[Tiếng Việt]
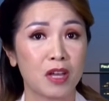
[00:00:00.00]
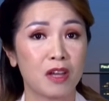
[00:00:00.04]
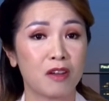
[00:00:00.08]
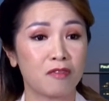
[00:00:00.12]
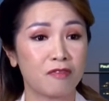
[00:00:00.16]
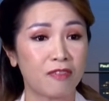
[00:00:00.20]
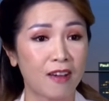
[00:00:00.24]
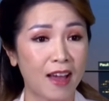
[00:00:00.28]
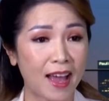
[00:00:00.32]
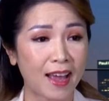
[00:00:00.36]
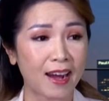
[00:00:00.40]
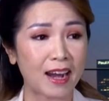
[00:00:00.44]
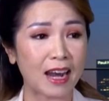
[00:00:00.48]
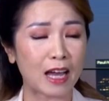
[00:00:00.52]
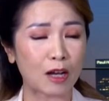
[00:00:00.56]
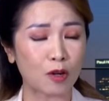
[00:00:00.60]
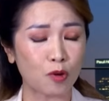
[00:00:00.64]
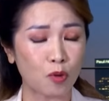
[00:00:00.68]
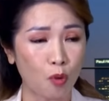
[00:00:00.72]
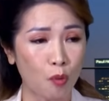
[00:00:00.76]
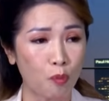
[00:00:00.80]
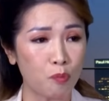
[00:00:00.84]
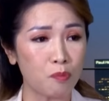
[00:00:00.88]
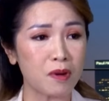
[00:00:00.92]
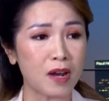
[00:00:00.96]
và là
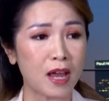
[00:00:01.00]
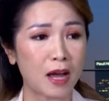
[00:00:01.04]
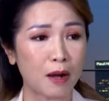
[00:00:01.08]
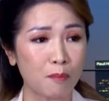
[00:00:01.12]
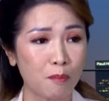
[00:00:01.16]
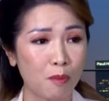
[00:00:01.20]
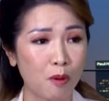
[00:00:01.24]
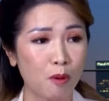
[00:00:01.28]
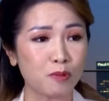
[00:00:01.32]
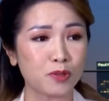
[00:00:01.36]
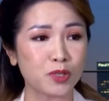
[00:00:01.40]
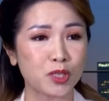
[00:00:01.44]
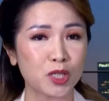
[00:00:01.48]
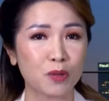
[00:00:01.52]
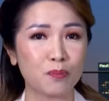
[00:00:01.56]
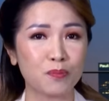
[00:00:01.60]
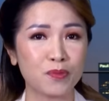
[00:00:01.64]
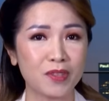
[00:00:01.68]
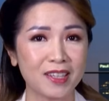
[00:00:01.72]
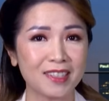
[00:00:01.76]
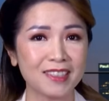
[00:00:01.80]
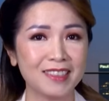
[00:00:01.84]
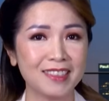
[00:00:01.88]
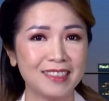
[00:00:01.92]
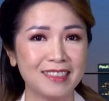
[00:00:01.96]
cũng là một trong
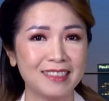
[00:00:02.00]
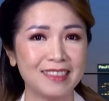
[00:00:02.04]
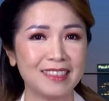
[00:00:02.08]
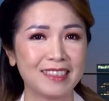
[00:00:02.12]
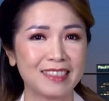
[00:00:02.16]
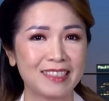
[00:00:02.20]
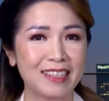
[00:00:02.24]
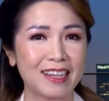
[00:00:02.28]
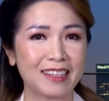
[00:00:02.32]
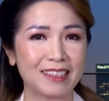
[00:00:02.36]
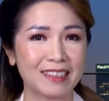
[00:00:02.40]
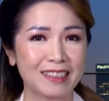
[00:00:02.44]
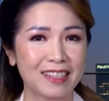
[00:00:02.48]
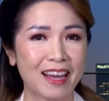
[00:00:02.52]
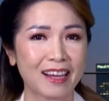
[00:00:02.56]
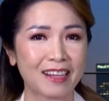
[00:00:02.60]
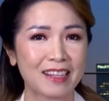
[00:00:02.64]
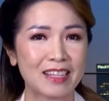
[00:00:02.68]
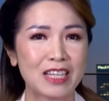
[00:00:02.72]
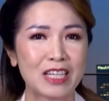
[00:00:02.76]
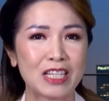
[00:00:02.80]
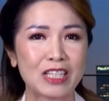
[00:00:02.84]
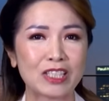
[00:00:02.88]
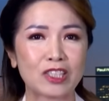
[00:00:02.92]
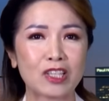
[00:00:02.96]
những người dẫn dắt
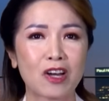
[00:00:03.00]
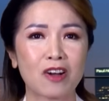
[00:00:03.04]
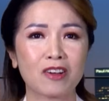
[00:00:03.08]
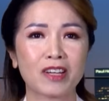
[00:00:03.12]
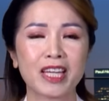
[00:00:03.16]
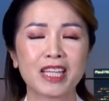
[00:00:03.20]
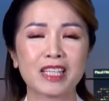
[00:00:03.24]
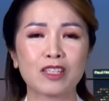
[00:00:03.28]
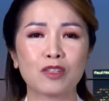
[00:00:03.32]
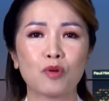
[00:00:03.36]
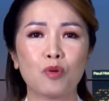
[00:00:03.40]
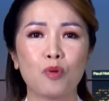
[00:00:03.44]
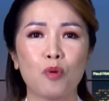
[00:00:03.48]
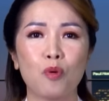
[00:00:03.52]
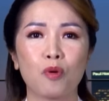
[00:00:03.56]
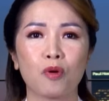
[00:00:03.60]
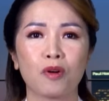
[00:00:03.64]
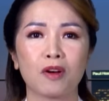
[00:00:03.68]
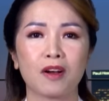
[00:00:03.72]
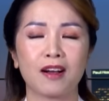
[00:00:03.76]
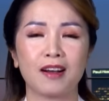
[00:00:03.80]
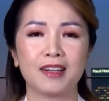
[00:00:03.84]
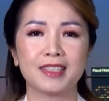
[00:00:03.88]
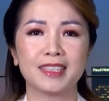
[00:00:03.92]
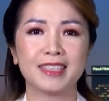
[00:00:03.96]
cho cái cuộc
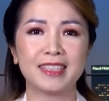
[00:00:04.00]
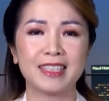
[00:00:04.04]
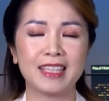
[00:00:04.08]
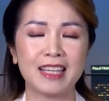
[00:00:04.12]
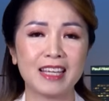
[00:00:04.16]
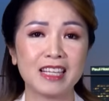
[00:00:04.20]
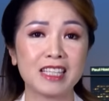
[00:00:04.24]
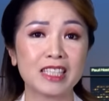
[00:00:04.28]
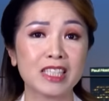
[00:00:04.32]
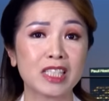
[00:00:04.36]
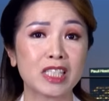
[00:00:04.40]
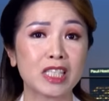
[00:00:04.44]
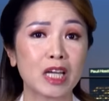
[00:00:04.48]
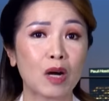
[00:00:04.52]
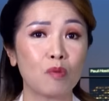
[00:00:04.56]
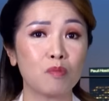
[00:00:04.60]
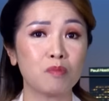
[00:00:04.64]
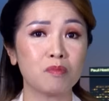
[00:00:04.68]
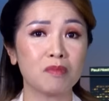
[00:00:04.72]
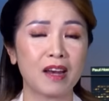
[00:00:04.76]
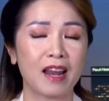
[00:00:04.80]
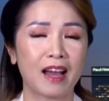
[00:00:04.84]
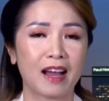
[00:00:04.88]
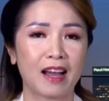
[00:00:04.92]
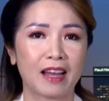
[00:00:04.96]
uh, chiến chống
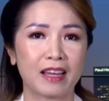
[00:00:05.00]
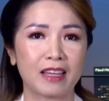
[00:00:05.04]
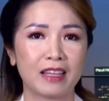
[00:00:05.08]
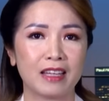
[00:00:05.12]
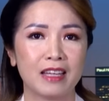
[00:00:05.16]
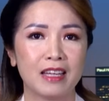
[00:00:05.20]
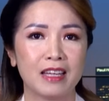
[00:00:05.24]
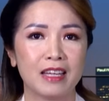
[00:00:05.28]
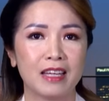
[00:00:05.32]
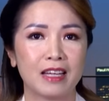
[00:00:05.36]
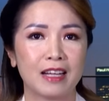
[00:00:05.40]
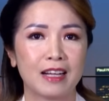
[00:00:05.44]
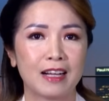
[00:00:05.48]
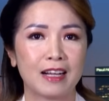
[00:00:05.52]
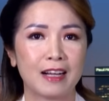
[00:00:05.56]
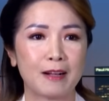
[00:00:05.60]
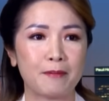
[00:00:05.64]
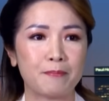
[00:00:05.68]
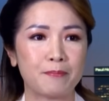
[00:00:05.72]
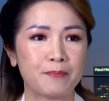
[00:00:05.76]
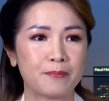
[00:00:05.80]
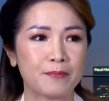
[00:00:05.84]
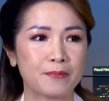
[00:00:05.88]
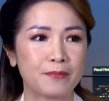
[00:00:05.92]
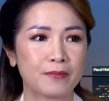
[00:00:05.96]
lại
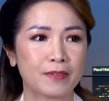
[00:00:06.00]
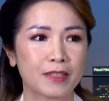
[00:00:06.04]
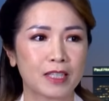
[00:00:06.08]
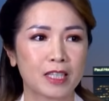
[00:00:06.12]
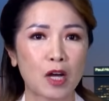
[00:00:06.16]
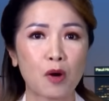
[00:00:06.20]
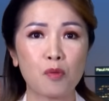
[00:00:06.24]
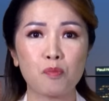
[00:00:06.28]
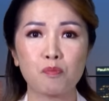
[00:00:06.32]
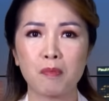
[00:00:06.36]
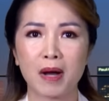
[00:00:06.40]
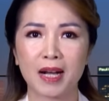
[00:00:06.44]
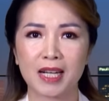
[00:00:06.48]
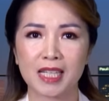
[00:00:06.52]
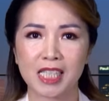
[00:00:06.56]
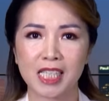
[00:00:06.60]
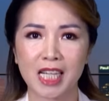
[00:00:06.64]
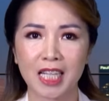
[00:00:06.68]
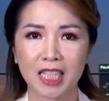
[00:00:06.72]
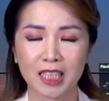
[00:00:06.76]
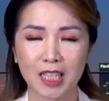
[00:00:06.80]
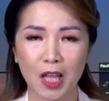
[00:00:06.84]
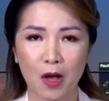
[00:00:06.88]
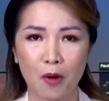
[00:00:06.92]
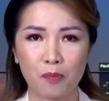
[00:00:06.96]
um, công bằng
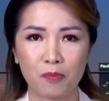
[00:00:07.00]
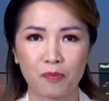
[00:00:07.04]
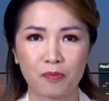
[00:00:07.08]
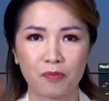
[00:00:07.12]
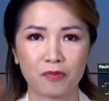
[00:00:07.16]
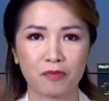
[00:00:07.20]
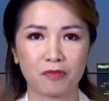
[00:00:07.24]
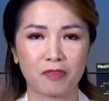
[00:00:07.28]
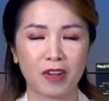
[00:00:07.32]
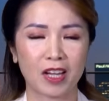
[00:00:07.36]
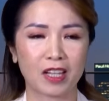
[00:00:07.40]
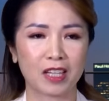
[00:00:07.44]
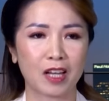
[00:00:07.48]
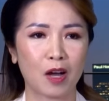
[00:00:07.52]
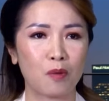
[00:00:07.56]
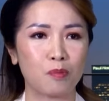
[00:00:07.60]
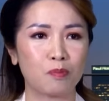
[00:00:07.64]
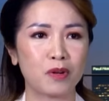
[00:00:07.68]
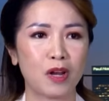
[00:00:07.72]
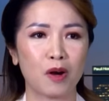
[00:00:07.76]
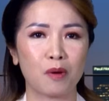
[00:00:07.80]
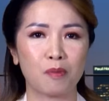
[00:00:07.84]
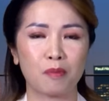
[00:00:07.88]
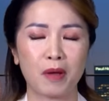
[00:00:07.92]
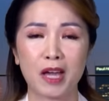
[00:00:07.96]
sắc tộc và cộng
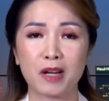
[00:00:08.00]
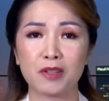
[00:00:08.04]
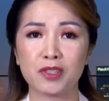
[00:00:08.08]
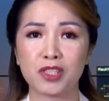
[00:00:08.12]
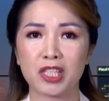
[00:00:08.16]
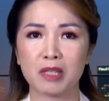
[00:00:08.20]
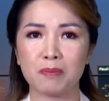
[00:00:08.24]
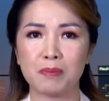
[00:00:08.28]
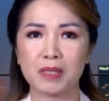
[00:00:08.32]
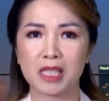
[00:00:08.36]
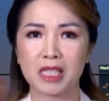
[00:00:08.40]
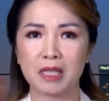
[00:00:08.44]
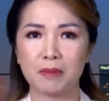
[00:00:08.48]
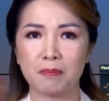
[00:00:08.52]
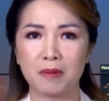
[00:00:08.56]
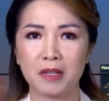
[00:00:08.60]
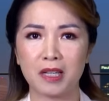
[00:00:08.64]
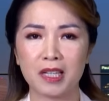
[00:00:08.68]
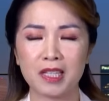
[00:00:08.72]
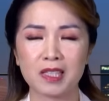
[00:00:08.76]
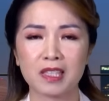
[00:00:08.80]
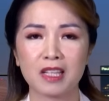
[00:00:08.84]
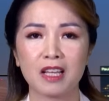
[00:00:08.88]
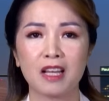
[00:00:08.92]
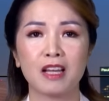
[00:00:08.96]
đồng lờ giê bê tê
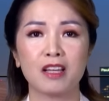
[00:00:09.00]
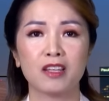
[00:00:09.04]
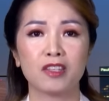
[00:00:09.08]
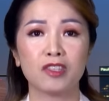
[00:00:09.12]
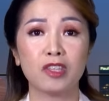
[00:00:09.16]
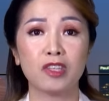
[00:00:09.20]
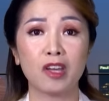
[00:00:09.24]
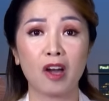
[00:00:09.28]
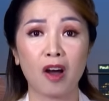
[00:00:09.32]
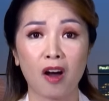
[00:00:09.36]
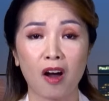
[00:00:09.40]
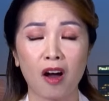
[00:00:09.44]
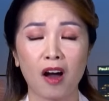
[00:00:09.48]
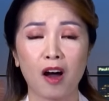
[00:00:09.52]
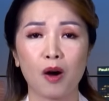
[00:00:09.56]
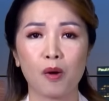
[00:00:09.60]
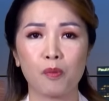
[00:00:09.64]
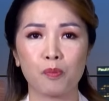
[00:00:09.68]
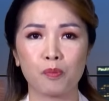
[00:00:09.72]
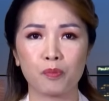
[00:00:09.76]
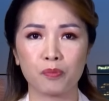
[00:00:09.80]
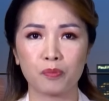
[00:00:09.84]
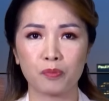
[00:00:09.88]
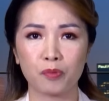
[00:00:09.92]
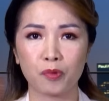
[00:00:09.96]
plus, do
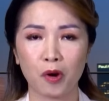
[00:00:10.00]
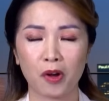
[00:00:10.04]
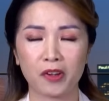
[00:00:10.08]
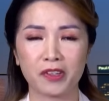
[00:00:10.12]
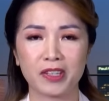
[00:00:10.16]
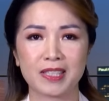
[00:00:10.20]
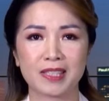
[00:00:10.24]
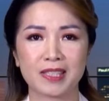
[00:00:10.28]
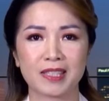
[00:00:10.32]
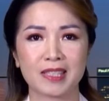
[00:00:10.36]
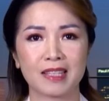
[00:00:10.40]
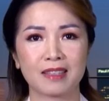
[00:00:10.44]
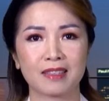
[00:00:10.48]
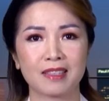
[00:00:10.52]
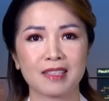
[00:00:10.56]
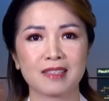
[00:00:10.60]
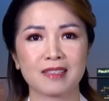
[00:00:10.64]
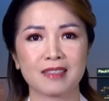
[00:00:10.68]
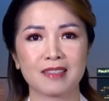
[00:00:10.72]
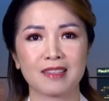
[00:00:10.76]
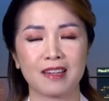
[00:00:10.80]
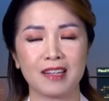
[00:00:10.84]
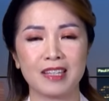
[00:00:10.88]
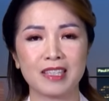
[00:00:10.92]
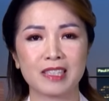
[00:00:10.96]
ông Ron DeSantis
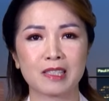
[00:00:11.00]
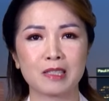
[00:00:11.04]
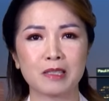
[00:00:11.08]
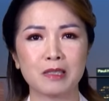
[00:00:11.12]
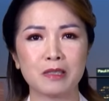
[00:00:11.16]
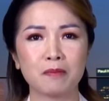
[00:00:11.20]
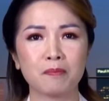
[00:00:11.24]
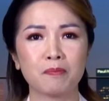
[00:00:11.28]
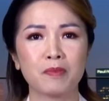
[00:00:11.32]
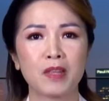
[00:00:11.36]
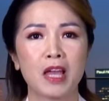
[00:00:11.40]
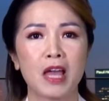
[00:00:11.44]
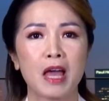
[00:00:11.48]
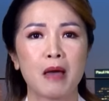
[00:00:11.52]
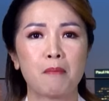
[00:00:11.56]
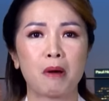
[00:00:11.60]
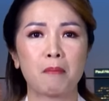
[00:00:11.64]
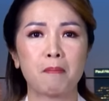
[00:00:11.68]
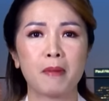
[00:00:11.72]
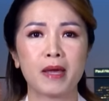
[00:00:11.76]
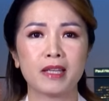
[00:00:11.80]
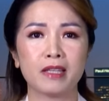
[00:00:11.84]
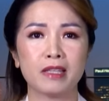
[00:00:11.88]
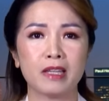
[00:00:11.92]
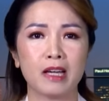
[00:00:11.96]
khởi xướng, mà
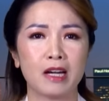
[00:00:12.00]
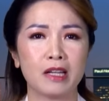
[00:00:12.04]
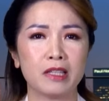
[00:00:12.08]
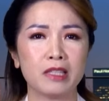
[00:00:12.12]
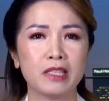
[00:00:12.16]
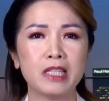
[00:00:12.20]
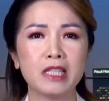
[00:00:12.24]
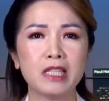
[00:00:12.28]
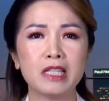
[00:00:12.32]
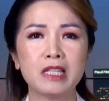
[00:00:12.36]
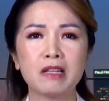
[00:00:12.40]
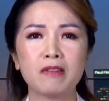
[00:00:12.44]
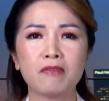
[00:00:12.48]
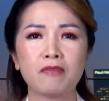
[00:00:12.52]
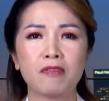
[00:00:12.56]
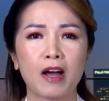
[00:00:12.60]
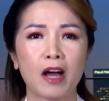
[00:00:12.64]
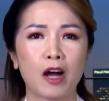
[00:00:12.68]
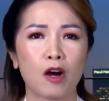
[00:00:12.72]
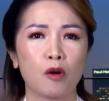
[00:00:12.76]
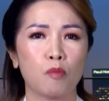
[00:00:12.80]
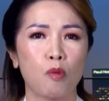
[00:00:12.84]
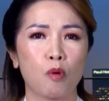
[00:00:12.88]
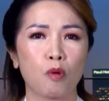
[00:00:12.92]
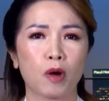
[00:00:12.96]
bây giờ dính
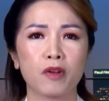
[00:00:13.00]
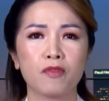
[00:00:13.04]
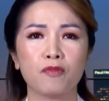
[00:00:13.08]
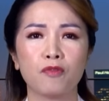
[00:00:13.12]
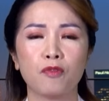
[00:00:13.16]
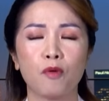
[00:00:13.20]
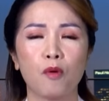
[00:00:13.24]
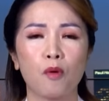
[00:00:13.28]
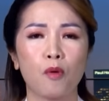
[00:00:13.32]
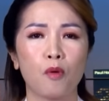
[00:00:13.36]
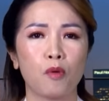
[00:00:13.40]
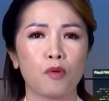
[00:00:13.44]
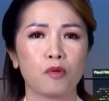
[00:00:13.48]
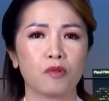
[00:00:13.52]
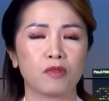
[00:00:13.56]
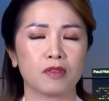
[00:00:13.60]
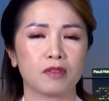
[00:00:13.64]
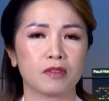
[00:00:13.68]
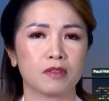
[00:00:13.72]
vào một cái vụ